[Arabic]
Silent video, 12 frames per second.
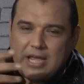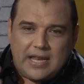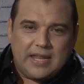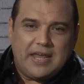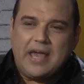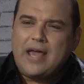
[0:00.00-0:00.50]

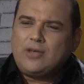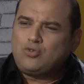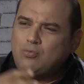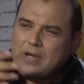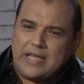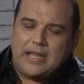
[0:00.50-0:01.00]
كاين لا
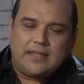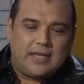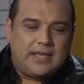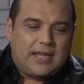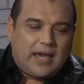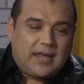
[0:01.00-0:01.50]
نعاس وما كاين
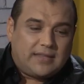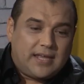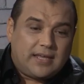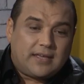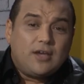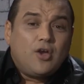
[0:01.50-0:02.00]
الى غير
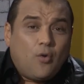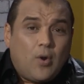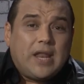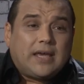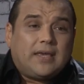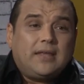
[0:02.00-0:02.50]
ذلك
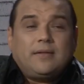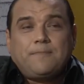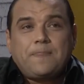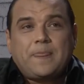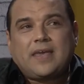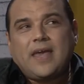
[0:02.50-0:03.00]
ولكن
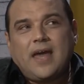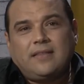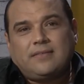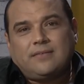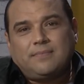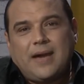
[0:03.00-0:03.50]

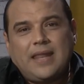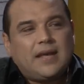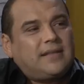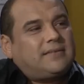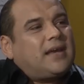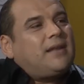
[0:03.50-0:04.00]
كانت
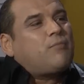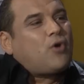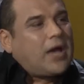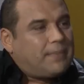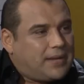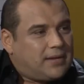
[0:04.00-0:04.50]
بحال قلتي كان
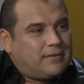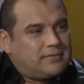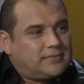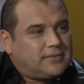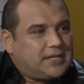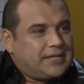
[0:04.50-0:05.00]
المقابل
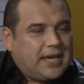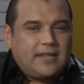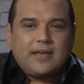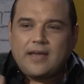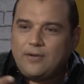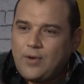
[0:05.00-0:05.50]
هاي.
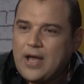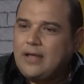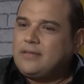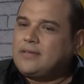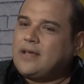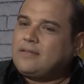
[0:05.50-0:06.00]
يعني كان
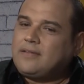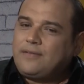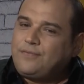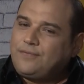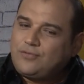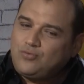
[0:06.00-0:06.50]
واحد كانت
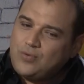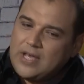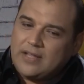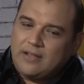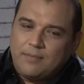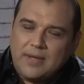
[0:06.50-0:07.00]

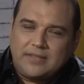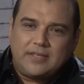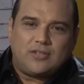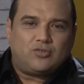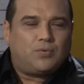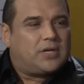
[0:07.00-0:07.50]
شويه
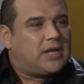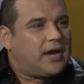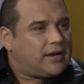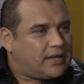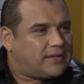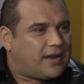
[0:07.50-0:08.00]
الماديات
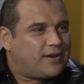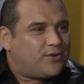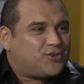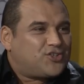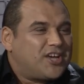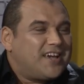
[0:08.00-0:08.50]
زوينه كان رايوج